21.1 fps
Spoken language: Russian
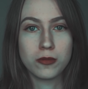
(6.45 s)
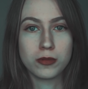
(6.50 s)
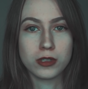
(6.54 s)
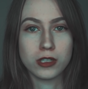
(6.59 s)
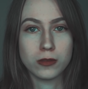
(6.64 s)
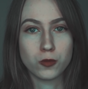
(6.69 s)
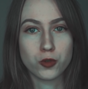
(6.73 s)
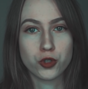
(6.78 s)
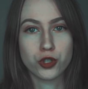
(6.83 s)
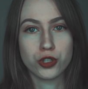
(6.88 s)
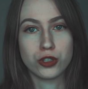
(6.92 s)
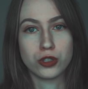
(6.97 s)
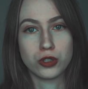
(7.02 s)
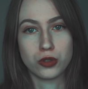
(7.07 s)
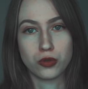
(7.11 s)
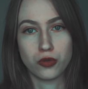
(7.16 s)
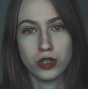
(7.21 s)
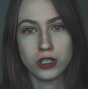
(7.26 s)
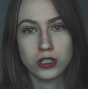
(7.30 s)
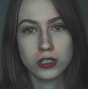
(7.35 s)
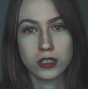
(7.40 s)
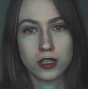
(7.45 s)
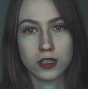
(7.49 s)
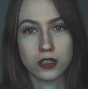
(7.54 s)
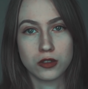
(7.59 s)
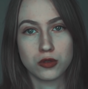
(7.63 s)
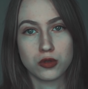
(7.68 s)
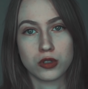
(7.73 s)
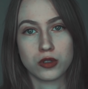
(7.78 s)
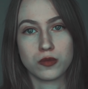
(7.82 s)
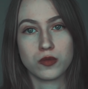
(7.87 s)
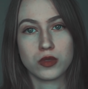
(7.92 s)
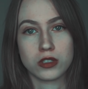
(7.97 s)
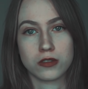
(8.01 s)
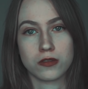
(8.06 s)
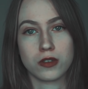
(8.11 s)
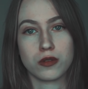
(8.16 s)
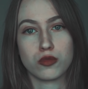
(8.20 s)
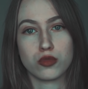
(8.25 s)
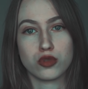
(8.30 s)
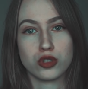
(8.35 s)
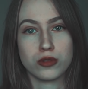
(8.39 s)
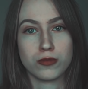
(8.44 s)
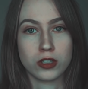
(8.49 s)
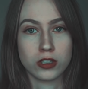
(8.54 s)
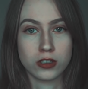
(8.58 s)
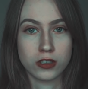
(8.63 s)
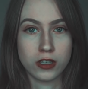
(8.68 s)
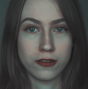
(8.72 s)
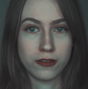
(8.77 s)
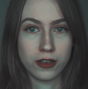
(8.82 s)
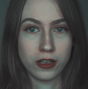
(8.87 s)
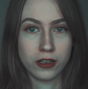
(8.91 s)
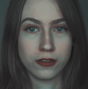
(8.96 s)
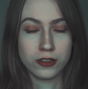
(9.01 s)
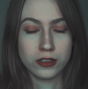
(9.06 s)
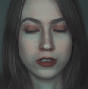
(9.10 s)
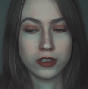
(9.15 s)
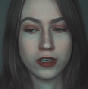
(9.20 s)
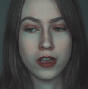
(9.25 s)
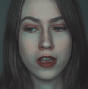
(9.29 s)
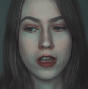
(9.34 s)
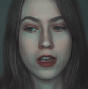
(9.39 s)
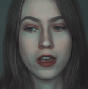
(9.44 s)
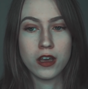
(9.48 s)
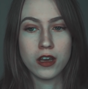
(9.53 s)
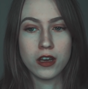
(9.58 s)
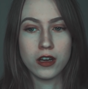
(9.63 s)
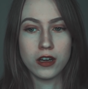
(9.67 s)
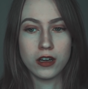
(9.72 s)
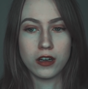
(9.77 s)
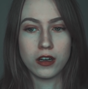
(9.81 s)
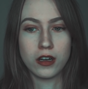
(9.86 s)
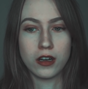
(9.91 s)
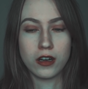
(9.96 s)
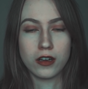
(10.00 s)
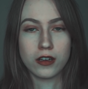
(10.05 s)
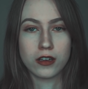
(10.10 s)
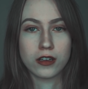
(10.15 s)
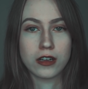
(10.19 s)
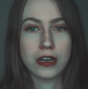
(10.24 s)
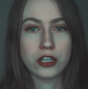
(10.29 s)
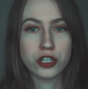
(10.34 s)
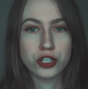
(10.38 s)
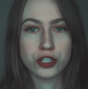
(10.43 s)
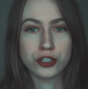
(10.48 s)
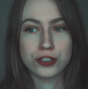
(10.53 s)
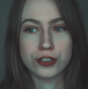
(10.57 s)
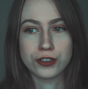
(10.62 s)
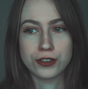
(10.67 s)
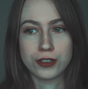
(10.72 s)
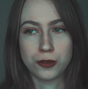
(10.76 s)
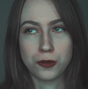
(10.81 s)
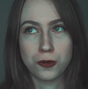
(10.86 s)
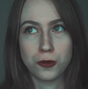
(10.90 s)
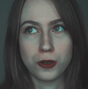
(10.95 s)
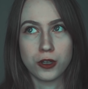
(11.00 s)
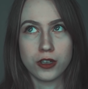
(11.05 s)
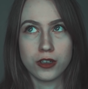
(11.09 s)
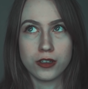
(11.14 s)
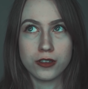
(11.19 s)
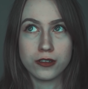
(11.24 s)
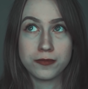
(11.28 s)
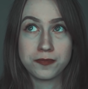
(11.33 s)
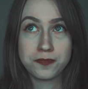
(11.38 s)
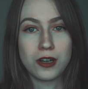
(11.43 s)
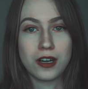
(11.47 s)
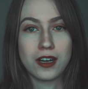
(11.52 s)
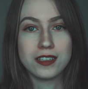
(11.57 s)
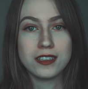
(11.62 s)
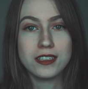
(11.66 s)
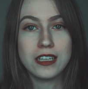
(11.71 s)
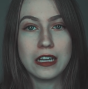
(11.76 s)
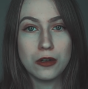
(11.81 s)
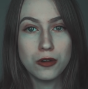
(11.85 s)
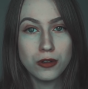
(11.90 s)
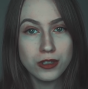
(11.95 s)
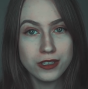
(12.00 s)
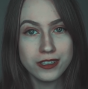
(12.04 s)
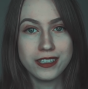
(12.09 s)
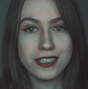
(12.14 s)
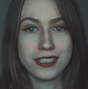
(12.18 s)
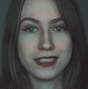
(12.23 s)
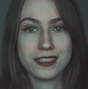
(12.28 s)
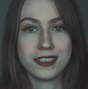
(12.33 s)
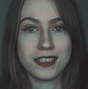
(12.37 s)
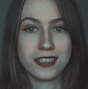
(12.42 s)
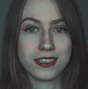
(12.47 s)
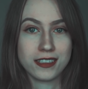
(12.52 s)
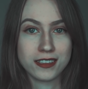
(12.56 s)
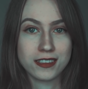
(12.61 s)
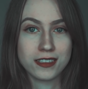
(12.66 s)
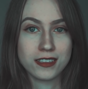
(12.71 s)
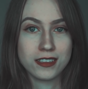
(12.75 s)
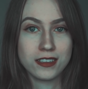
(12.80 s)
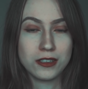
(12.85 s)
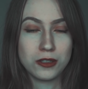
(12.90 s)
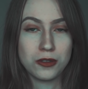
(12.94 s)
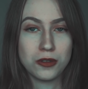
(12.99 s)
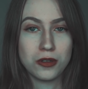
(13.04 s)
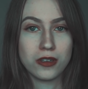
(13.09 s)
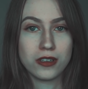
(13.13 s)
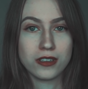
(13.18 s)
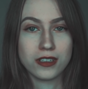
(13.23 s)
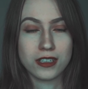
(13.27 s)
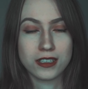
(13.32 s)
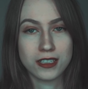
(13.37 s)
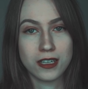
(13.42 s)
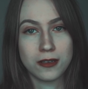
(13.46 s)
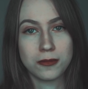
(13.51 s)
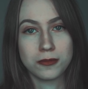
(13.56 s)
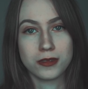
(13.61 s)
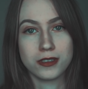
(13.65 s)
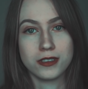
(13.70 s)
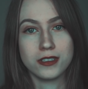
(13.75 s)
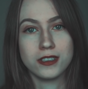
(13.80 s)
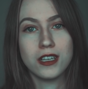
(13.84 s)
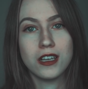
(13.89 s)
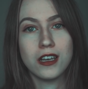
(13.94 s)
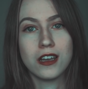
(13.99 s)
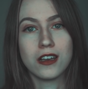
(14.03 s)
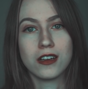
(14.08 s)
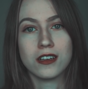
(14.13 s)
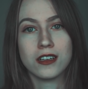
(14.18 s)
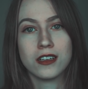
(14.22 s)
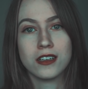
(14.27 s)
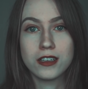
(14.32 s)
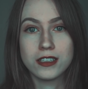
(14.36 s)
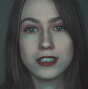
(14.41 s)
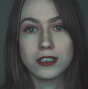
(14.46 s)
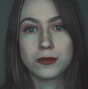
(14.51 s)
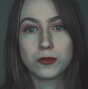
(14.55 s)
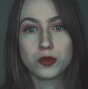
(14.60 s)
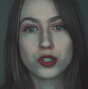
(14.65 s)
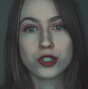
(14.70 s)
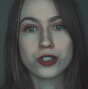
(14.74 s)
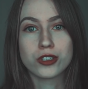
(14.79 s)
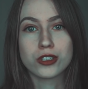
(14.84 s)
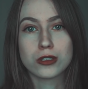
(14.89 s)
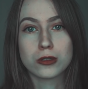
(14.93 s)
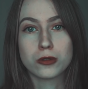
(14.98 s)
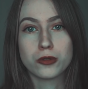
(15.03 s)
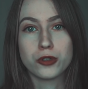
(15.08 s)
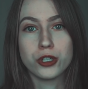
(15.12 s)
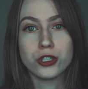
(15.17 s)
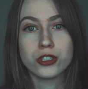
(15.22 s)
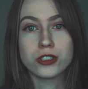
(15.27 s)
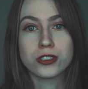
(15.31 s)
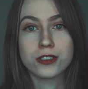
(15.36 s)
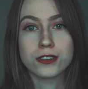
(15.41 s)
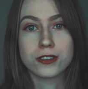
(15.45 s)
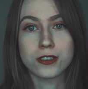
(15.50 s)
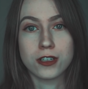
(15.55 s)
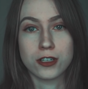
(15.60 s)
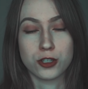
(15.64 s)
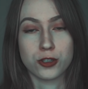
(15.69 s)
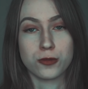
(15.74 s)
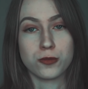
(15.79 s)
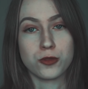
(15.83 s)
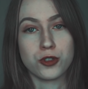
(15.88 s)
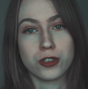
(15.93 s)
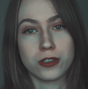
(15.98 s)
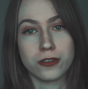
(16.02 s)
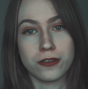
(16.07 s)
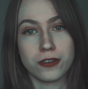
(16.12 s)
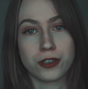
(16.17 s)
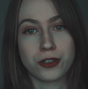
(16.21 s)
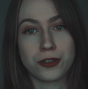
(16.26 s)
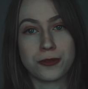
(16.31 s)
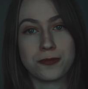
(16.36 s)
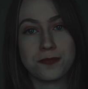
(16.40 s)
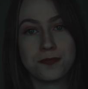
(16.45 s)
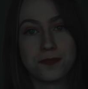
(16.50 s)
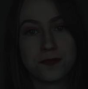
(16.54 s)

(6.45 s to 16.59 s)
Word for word: Потому что ситуация, о которой мы с вами будем разговаривать, а, кажется такой отдаленной от нас, но на самом-то деле это может случиться с каждым человеком.